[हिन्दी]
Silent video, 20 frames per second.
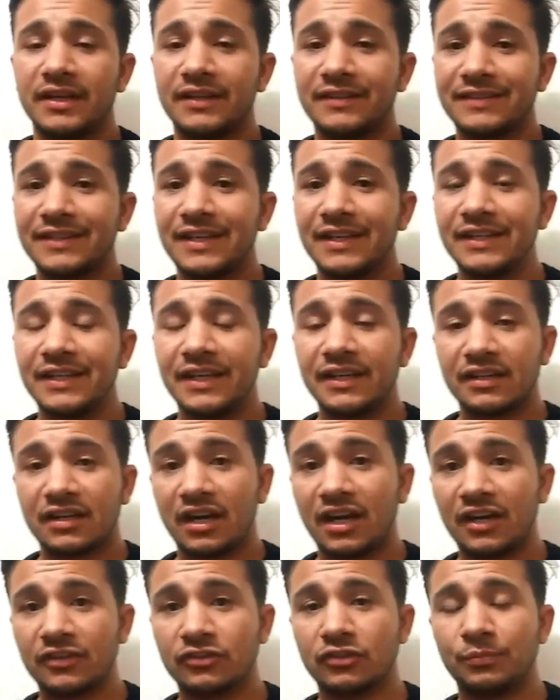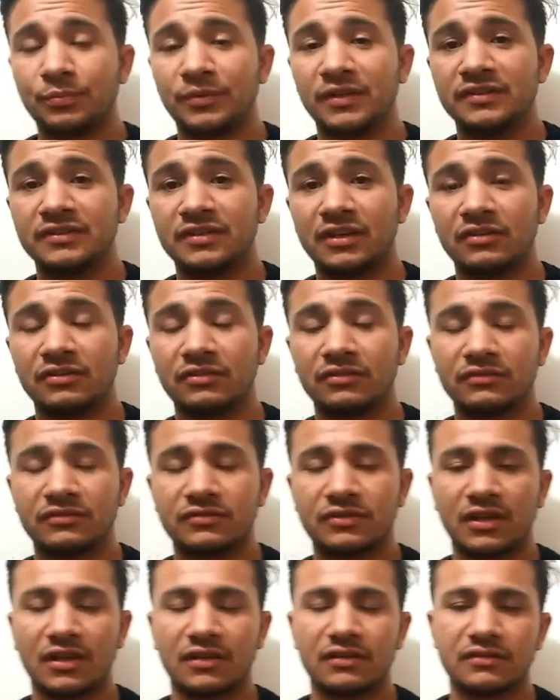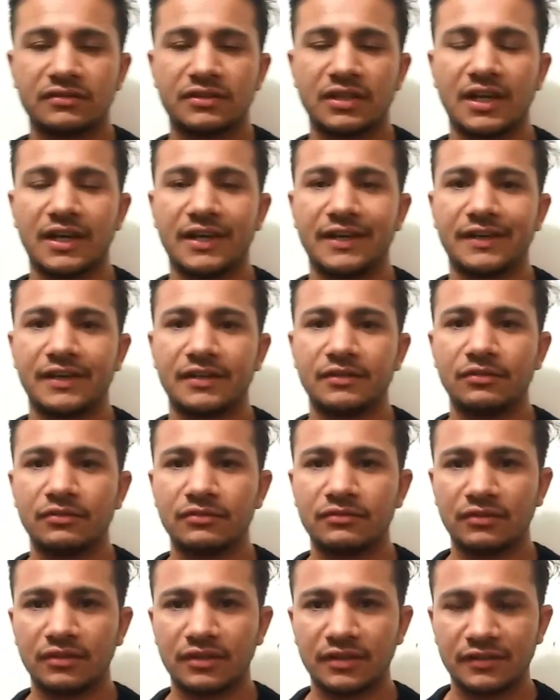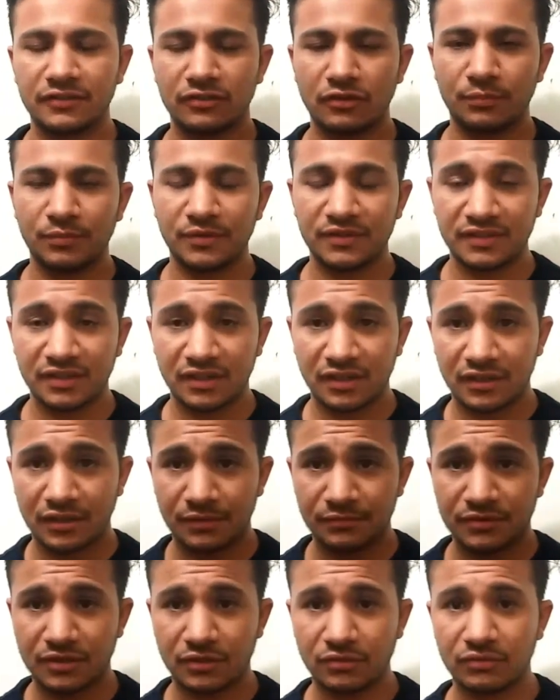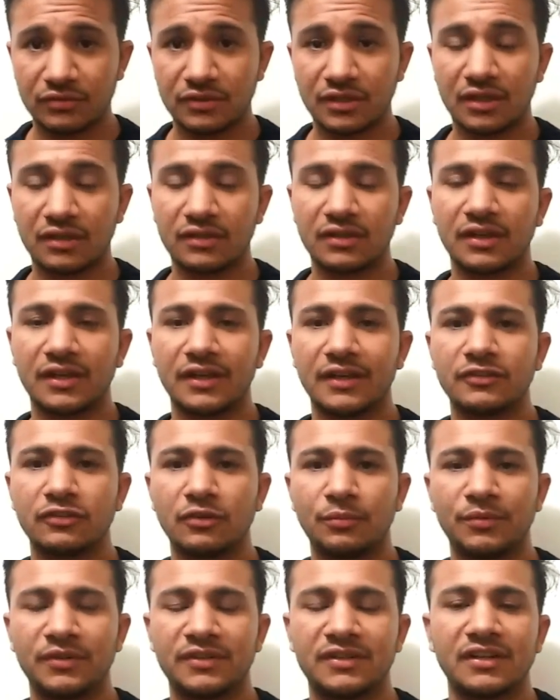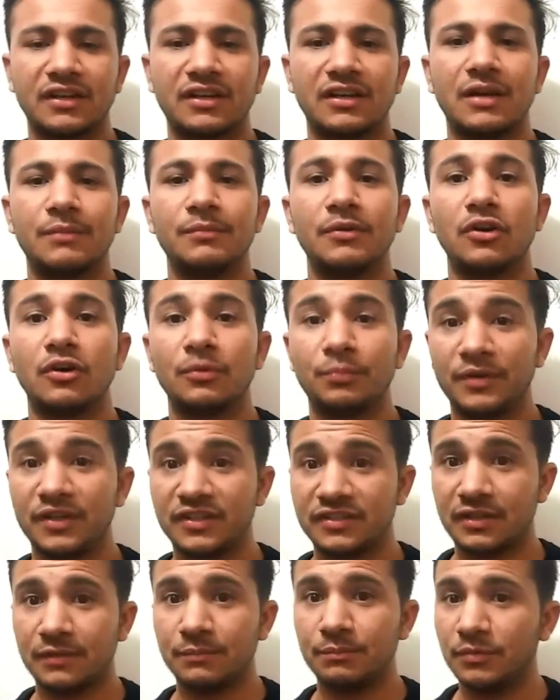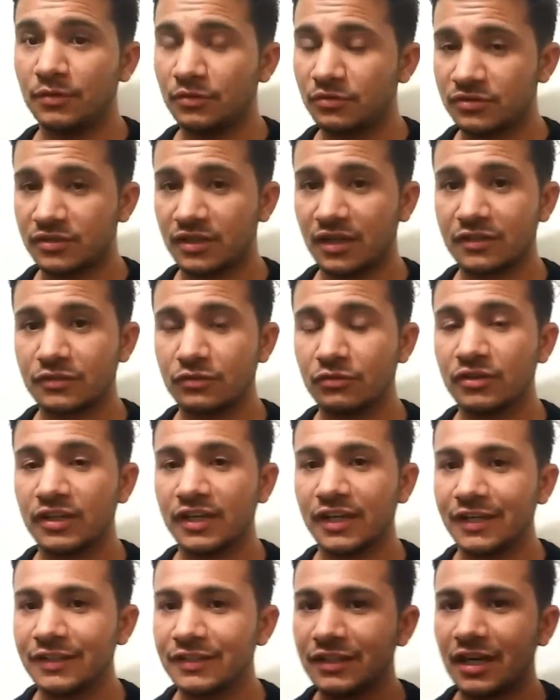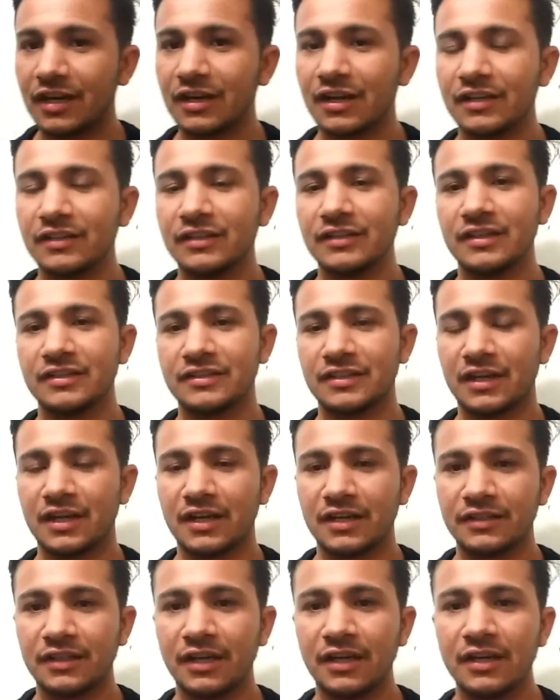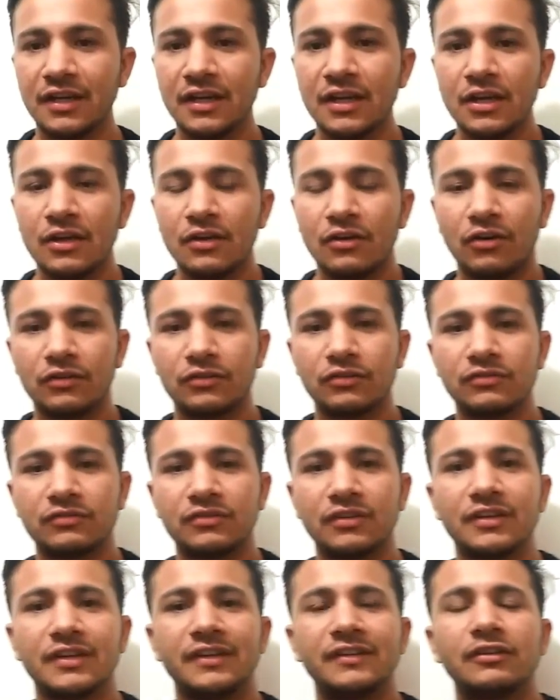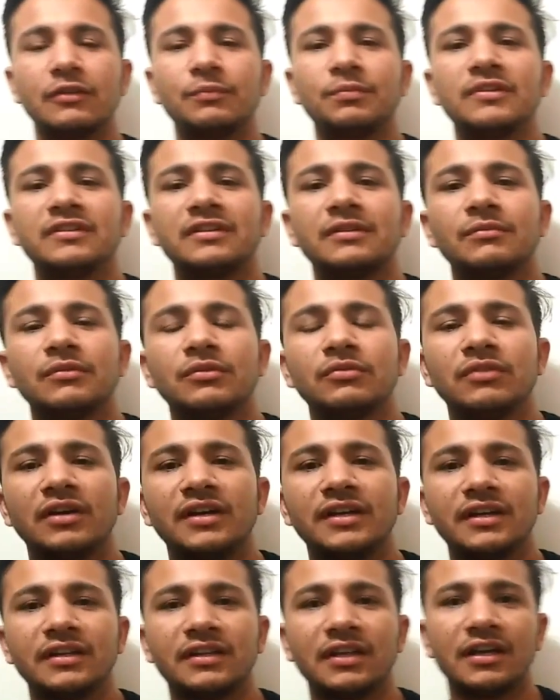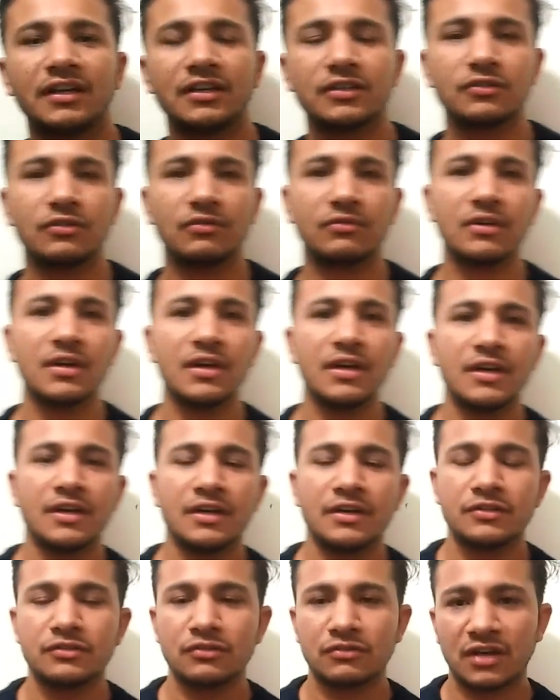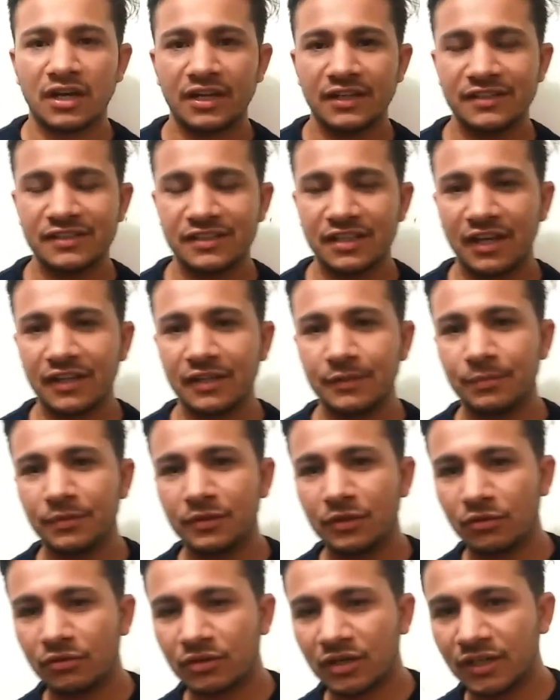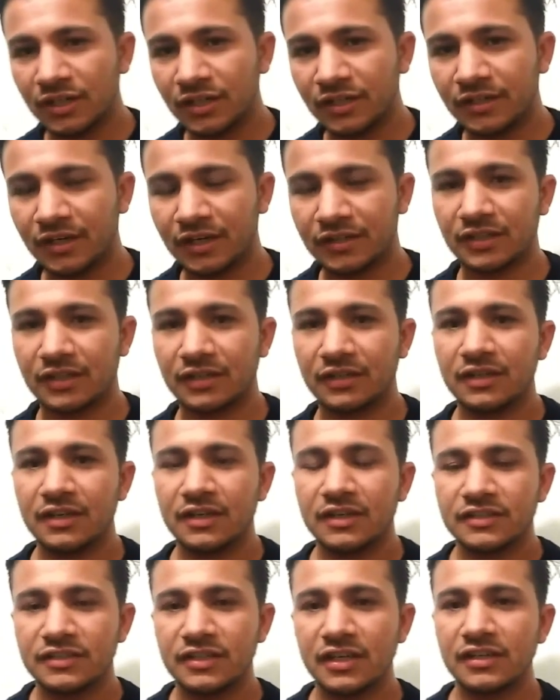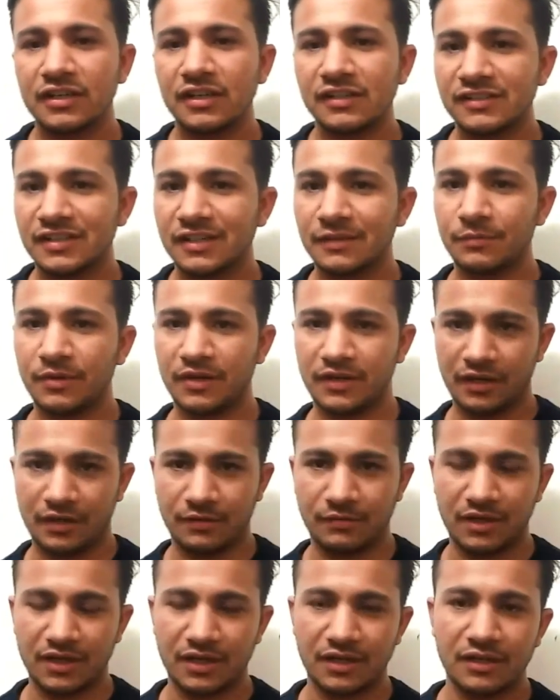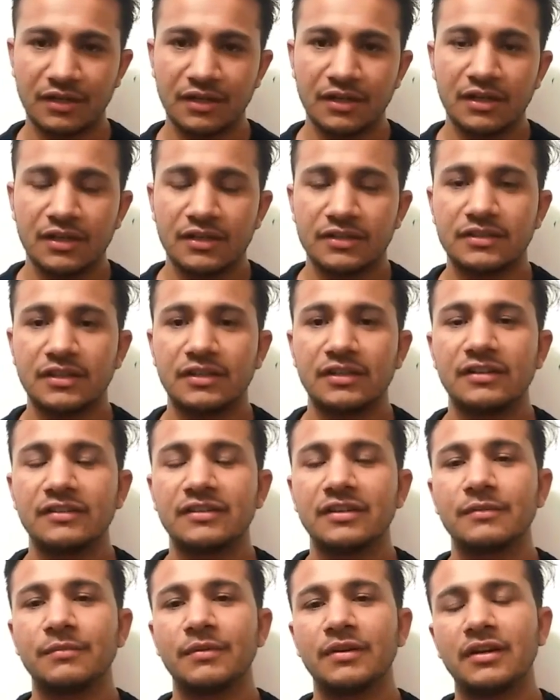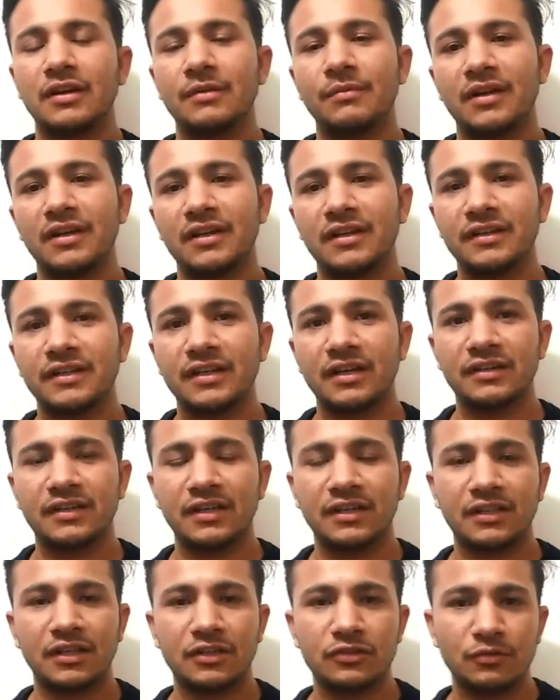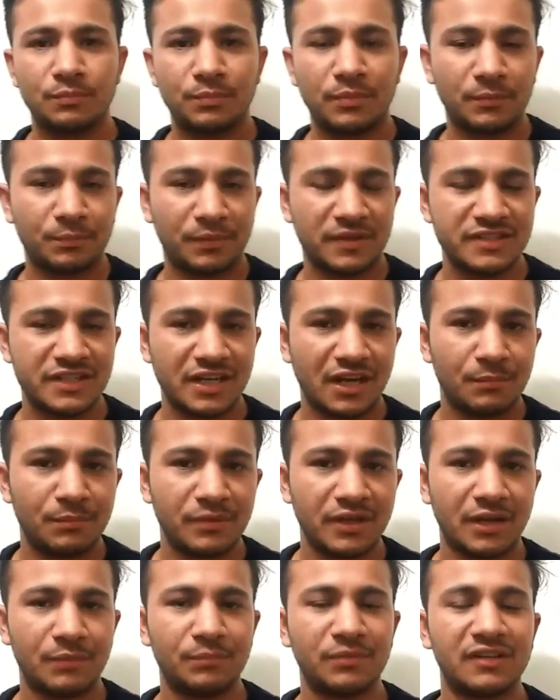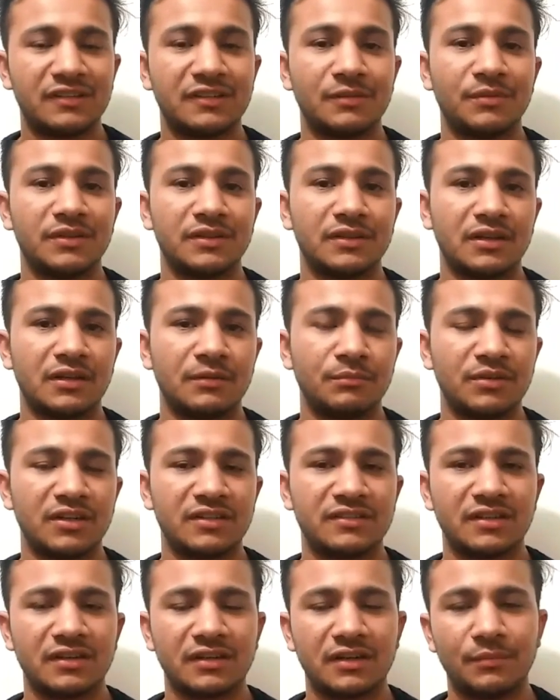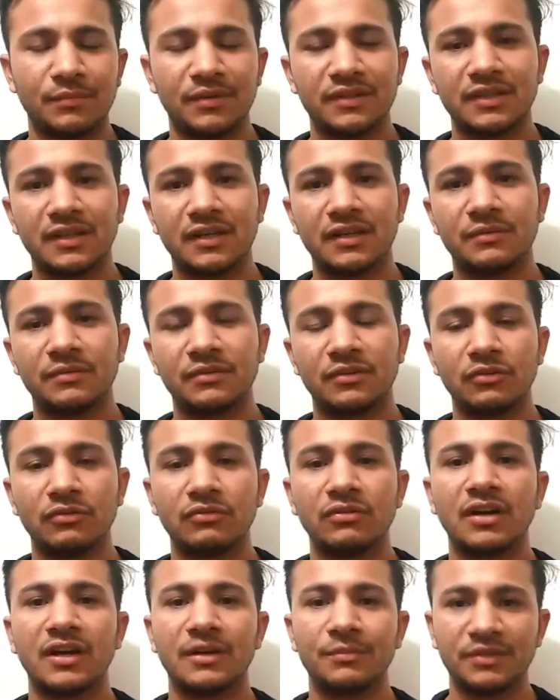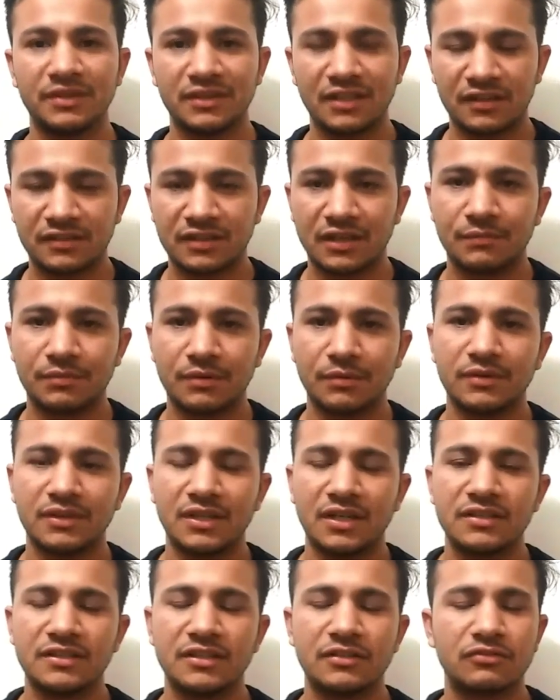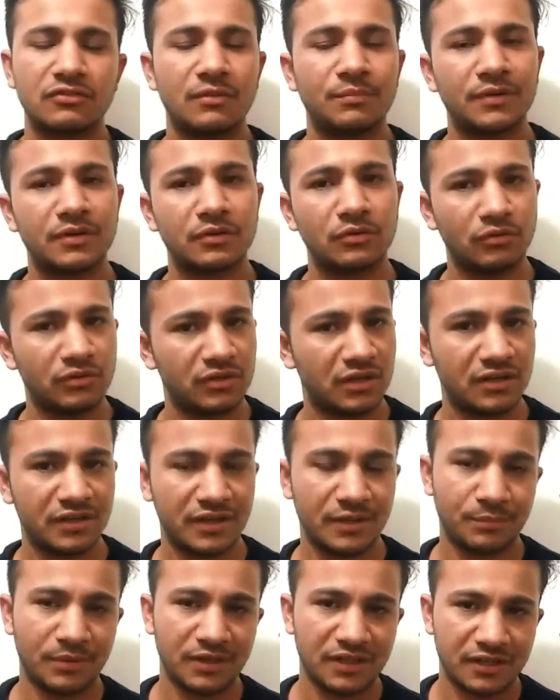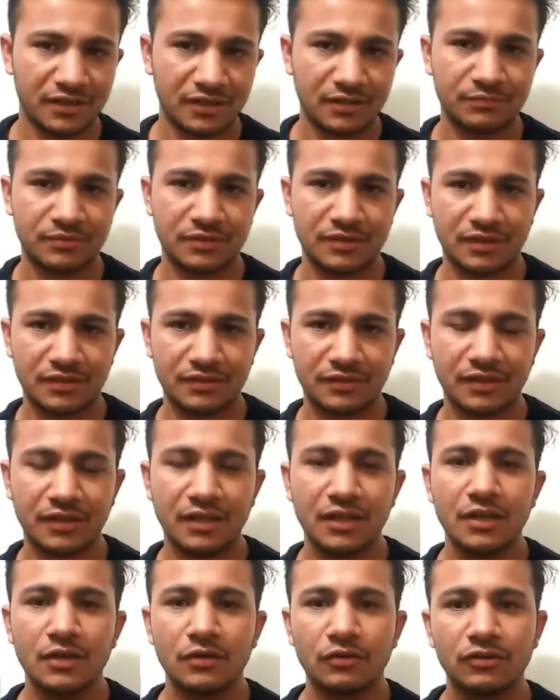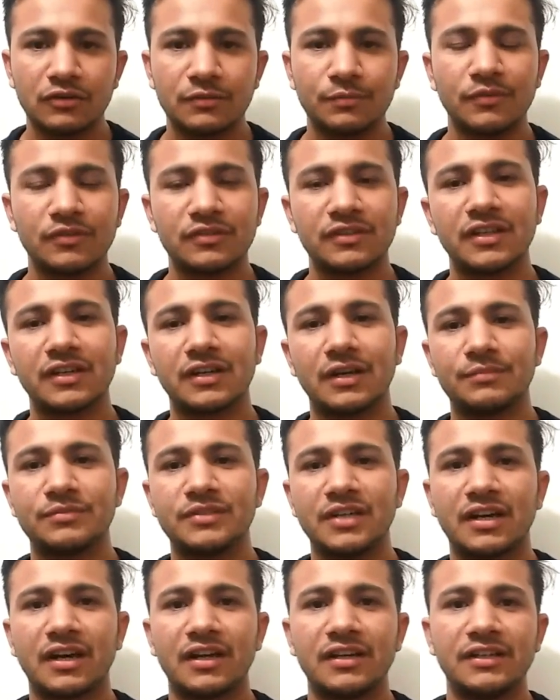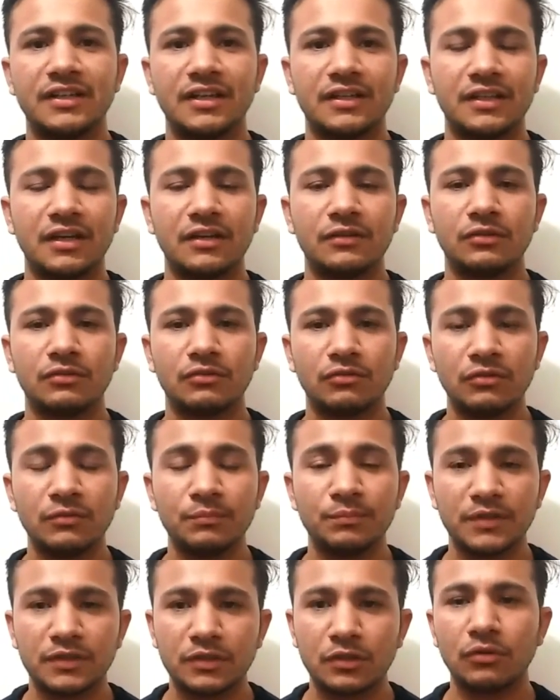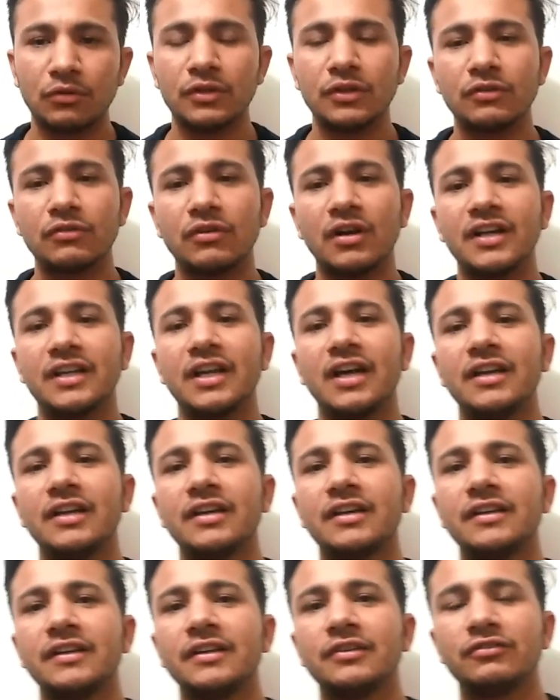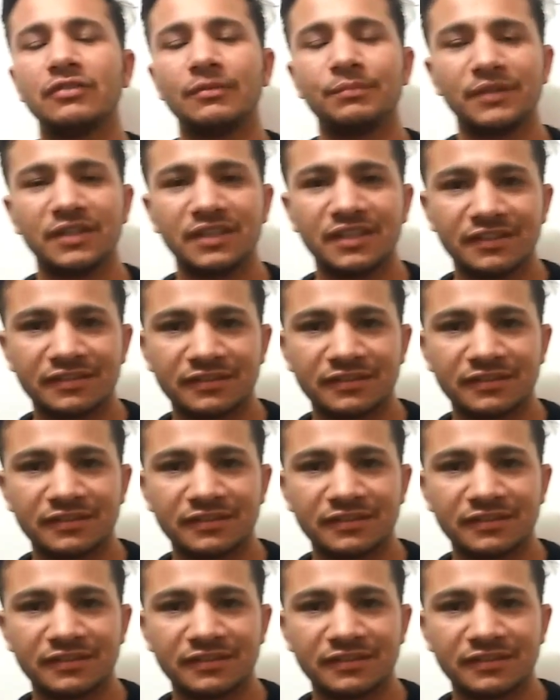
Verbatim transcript: फिर इसके लिए एक खास ऑपरेशन चला, चलाया गया दोस्तों इस ऑपरेशन का नाम जरूर ध्यान रखें इस ऑपरेशन का नाम है ऑपरेशन ब्लू स्टार जो कि इंदिरा गांधी ने चलाया था और दोस्तों इस ऑपरेशन में हुआ ये था कि जो जो खालिस्तानी विद्रोह का लीडर था जनरल सिंह भेंडर वाला जनरल सिंह भिंडरवाला ने क्या किया था जो पंजाब में अमृतसर अमृतसर का मंदिर है गुरु हरविंदर साहब का मंदिर है जिसको अपन गोल्डन टेम्पल के नाम से जानते हैं उसमें उसने कब्जा कर लिया था तो उन विद्रोहियों को हटाने के लिए जो